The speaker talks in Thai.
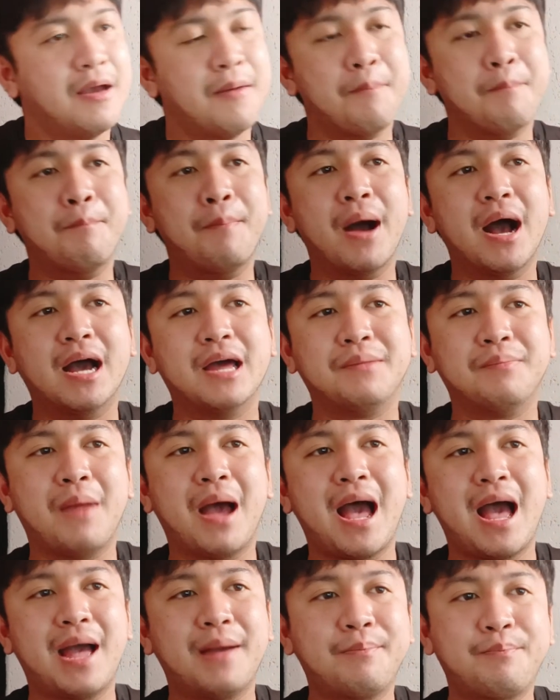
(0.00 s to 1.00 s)
เปิด
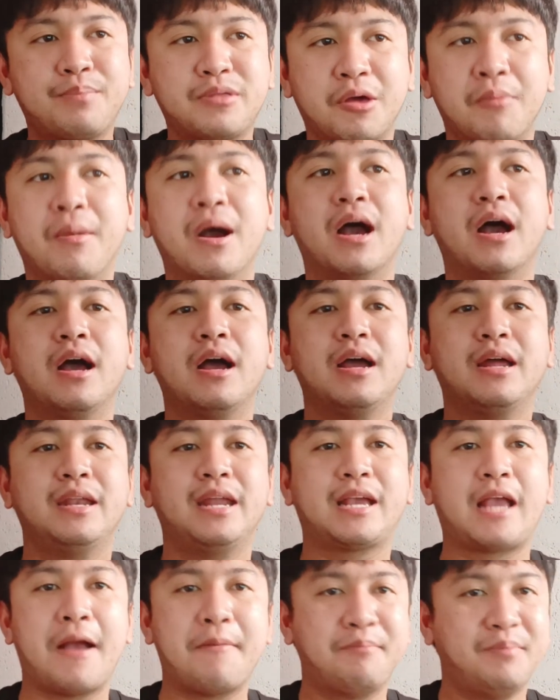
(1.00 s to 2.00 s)
มาเสมอ
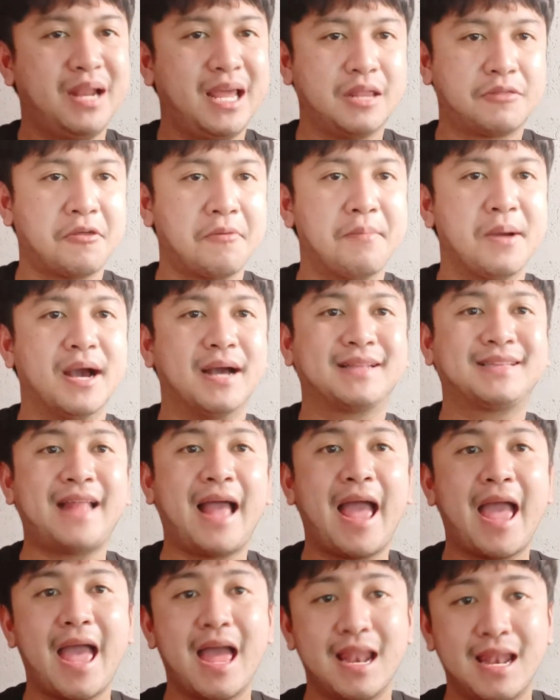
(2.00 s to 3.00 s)
นะครับเลทเสมอ
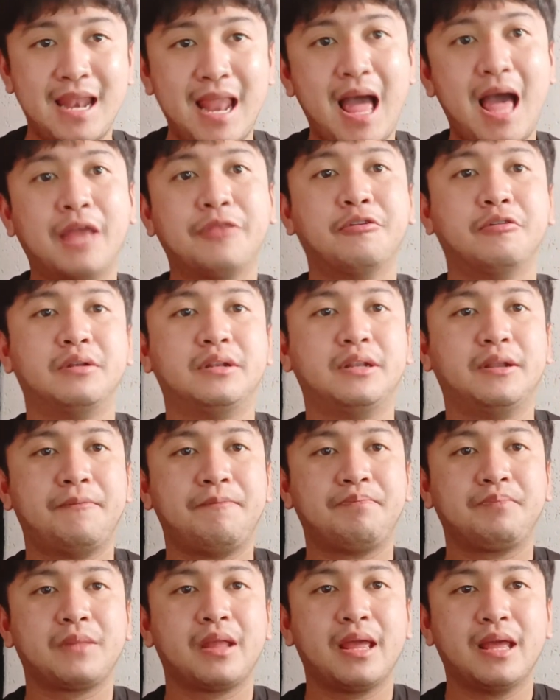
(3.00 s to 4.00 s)
แต่ล่าสุด
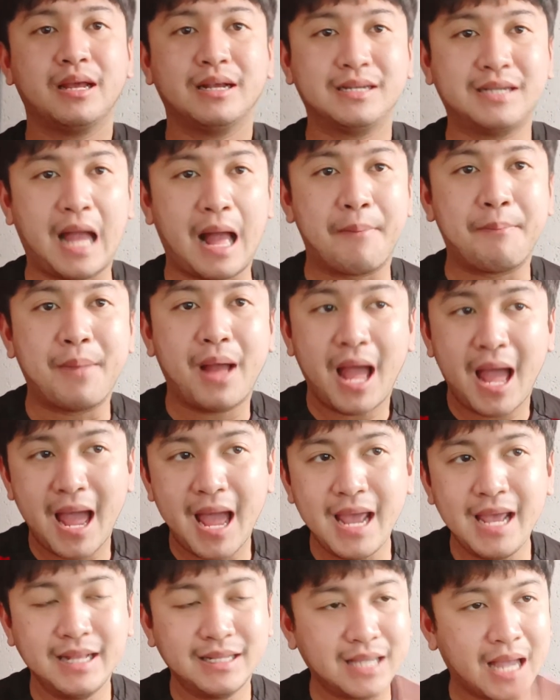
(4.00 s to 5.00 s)
กับ
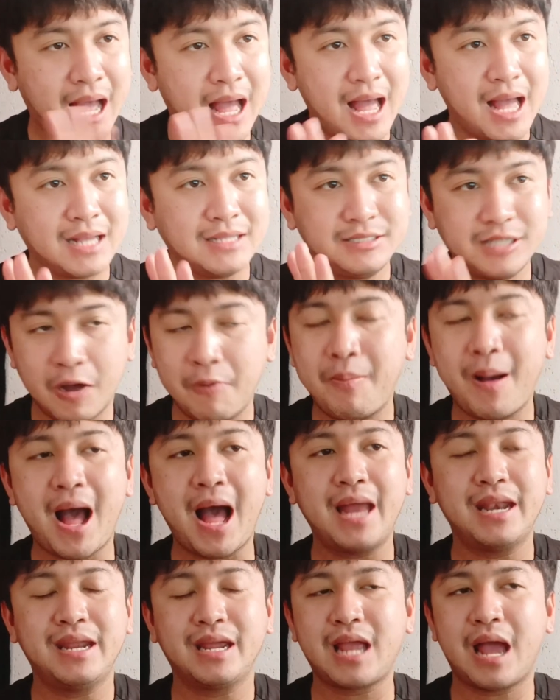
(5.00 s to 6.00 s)
ให้ทางเจ้าบ้า
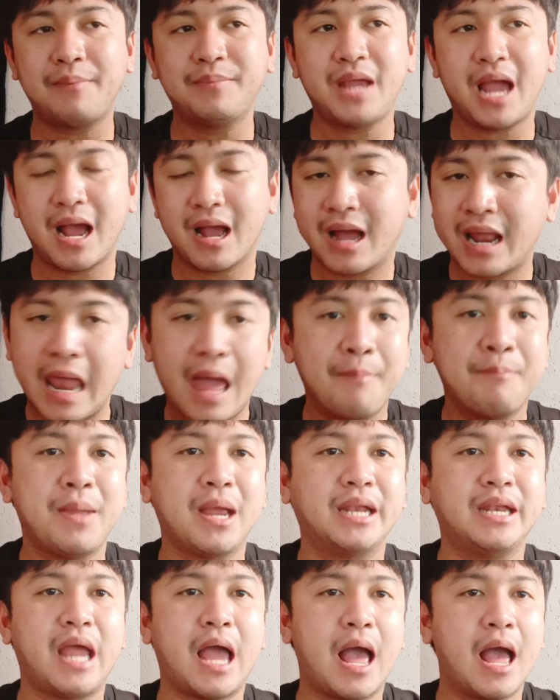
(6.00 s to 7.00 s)
นนะครับอย่างแคลมบิ
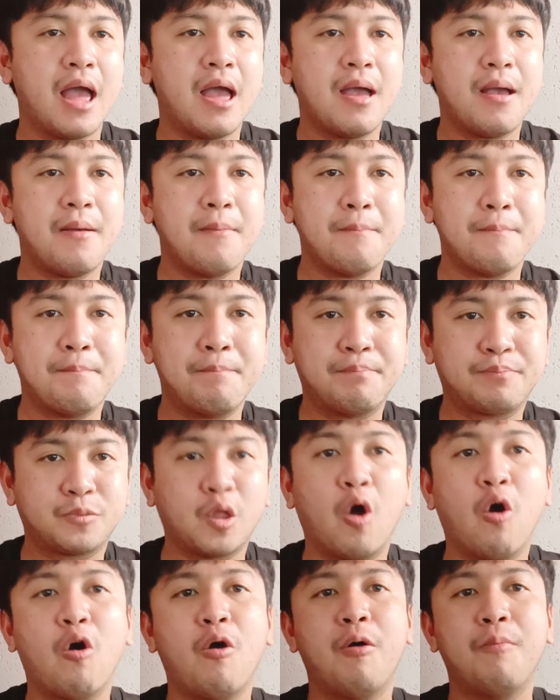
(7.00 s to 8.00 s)
กเนี่ย
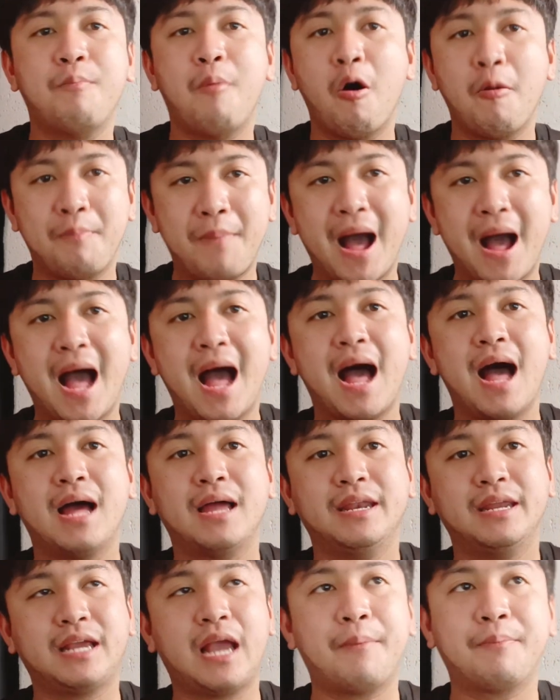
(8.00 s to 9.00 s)
ต่อปอปา
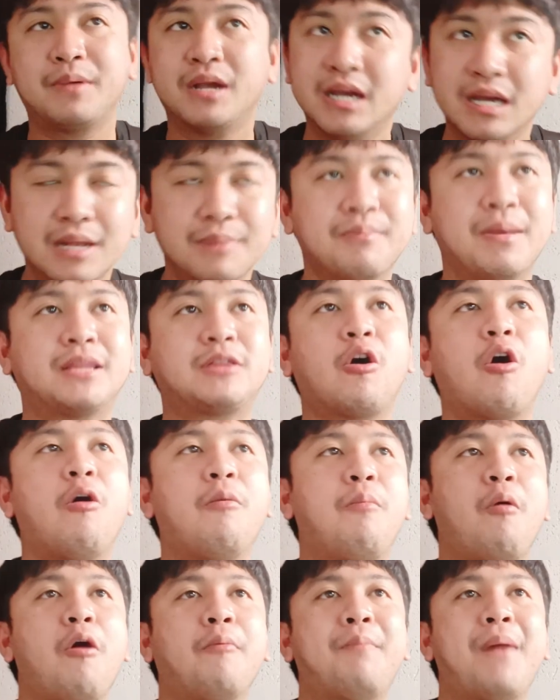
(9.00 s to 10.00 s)
นะครับขึ้นมาต่อ
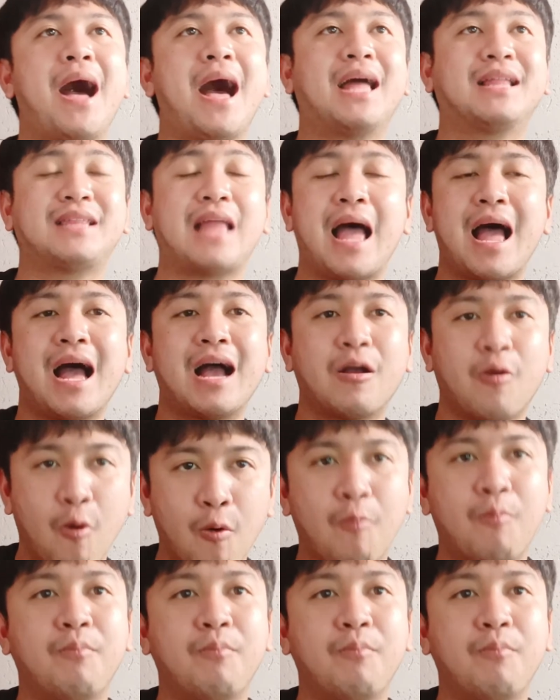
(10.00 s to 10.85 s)
ปอปาตากุ่ม